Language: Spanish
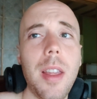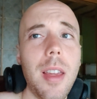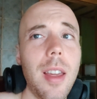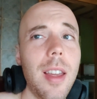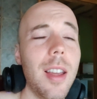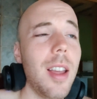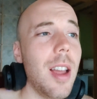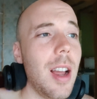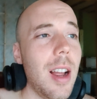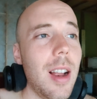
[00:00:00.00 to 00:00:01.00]
me dice,
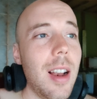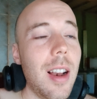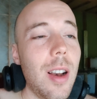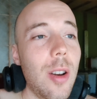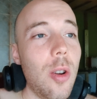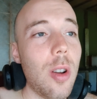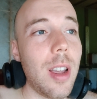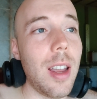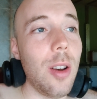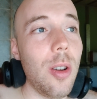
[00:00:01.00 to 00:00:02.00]
lo
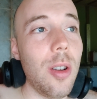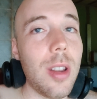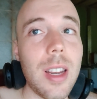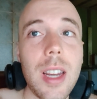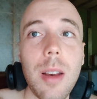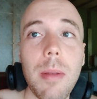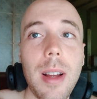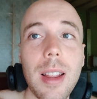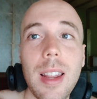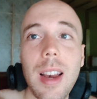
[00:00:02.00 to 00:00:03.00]
que no te
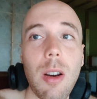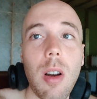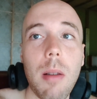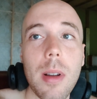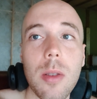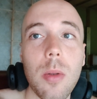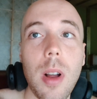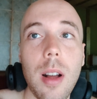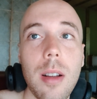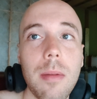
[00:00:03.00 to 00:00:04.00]
sirva, tíralo a la
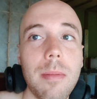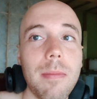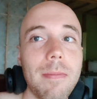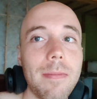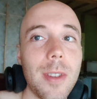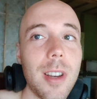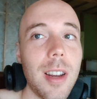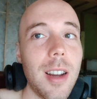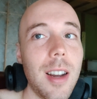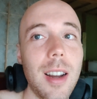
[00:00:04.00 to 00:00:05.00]
basura. O
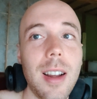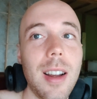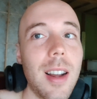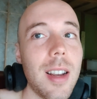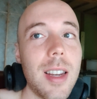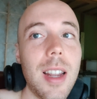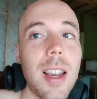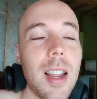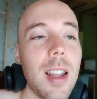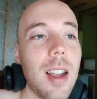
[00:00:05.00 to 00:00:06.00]
sea, así
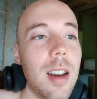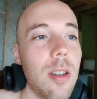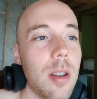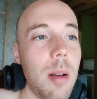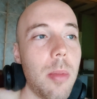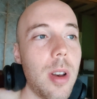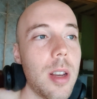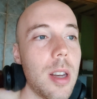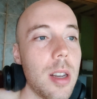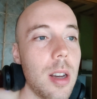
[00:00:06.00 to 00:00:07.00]
tratan los
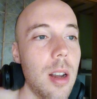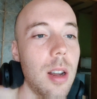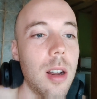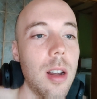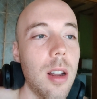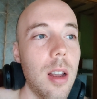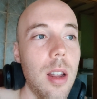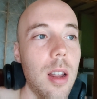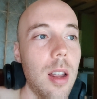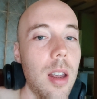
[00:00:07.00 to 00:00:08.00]
japoneses y a
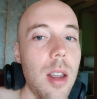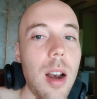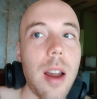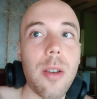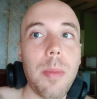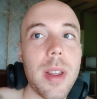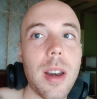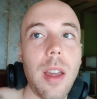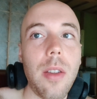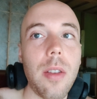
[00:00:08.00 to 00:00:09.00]
la ropa
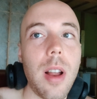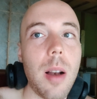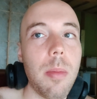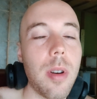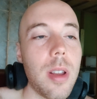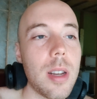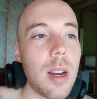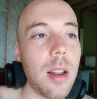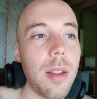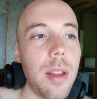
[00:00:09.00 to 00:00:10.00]
tradicional, por
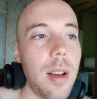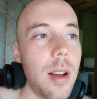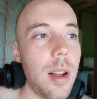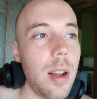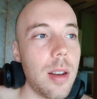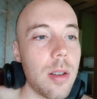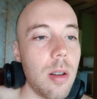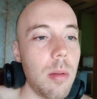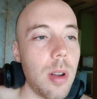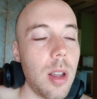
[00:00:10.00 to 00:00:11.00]
desgracia, es
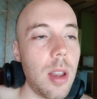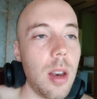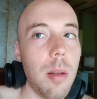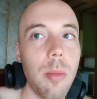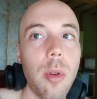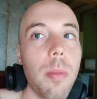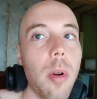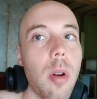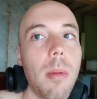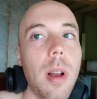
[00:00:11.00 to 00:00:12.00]
como que tiene muy
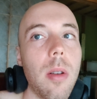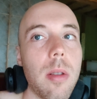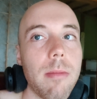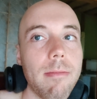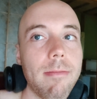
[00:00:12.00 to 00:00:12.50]
poco valor.